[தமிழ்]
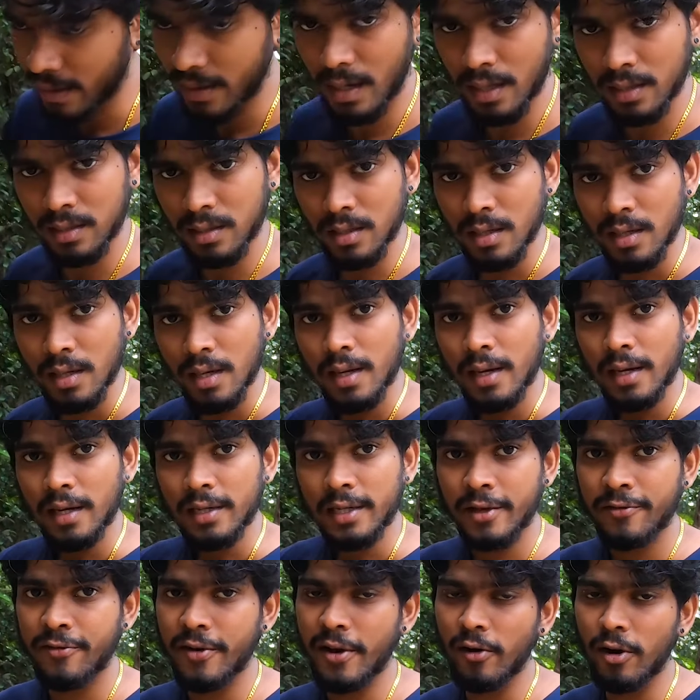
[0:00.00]
இருக்காது
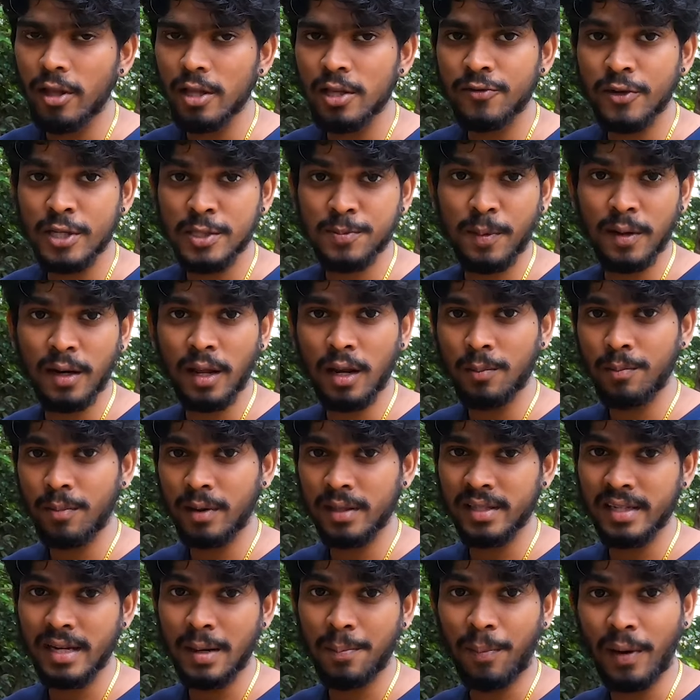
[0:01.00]
நீ இப்போ எவ்வளோ ஃபிக்ஸ் பண்ணாலும்
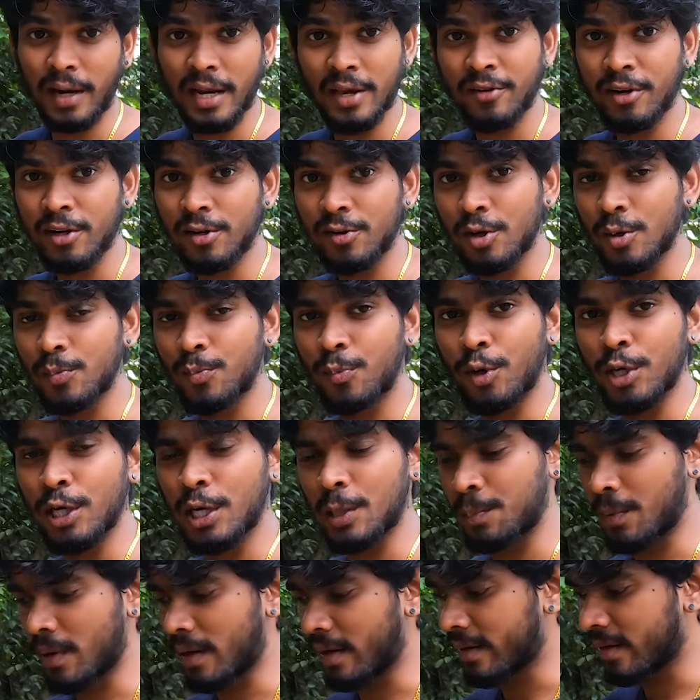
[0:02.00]
பார்த்தீங்கன்னா பழைய வீடியோ கூட
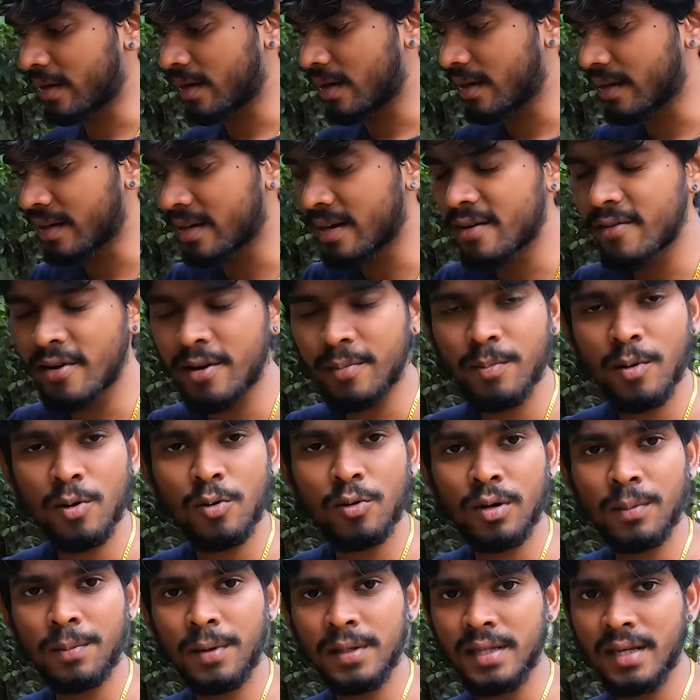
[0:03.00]
போட்டிருப்பேன் ரிங் நெட்
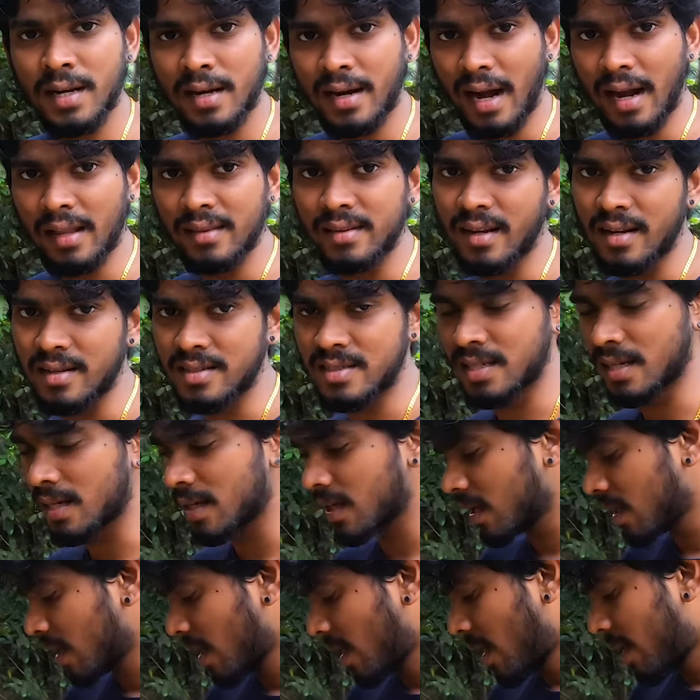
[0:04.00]
வைக்கும் கூட பார்த்தீங்கன்னா கலந்துருச்சு
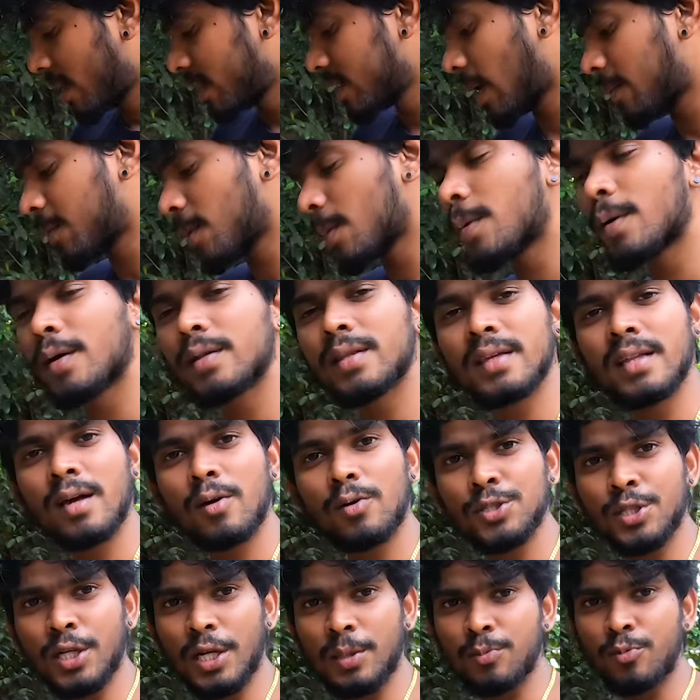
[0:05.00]
இது அப்போ
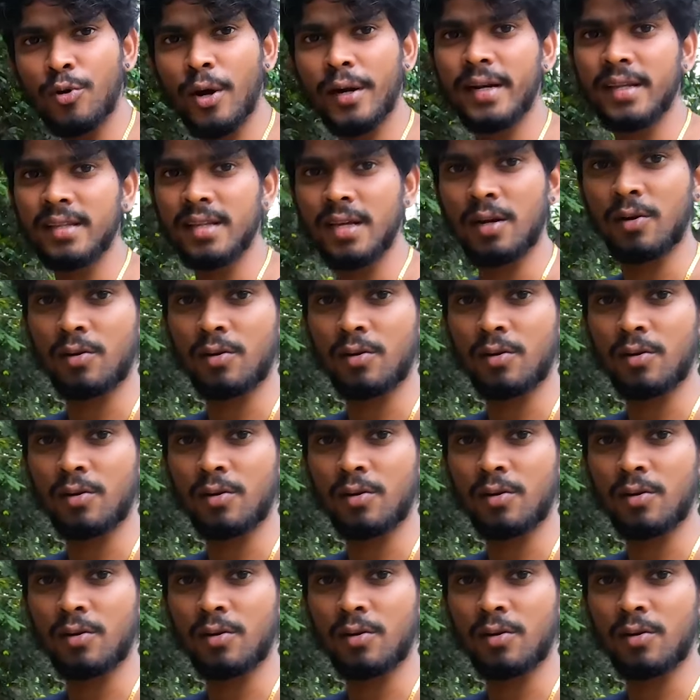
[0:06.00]
பார்த்தீங்கன்னா கொஞ்சம் ரிமூவ் ஆகிட்டு தான்